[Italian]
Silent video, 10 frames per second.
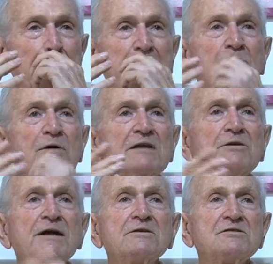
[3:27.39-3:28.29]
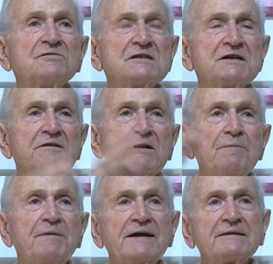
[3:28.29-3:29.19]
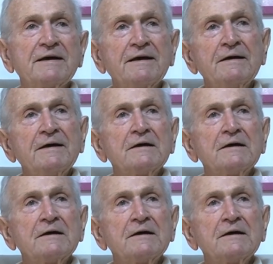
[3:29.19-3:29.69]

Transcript: il quarto anno si faceva una parte